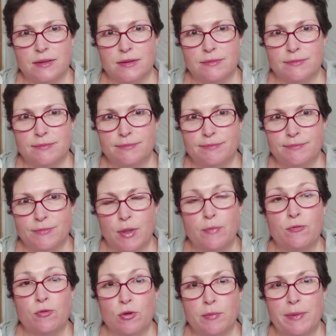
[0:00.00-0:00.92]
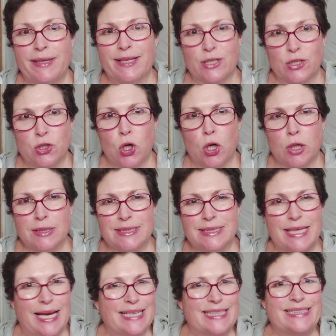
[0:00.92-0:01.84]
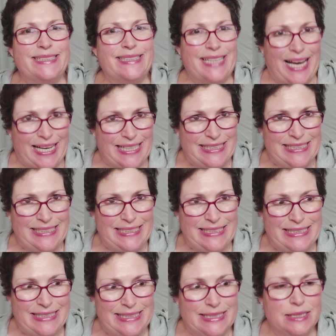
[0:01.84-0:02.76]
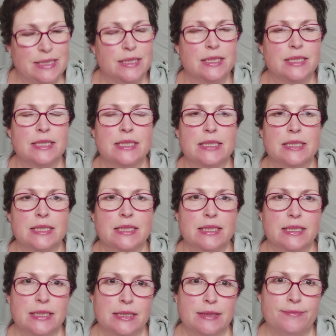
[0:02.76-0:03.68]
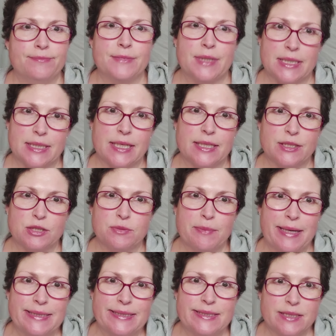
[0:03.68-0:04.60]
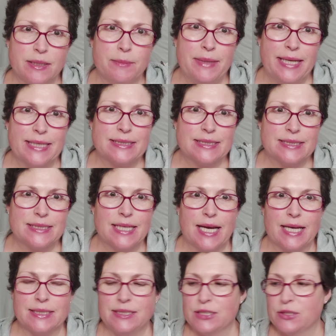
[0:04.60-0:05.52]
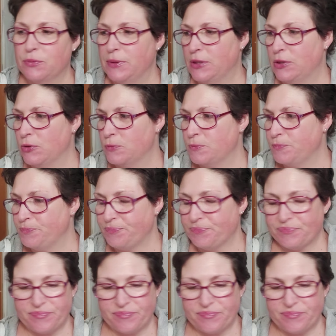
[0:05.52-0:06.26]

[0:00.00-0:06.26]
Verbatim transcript: ähm, obwohl meine Knochen sagen nein, ähm, dann kriege ich meistens am nächsten Tag die Quittung.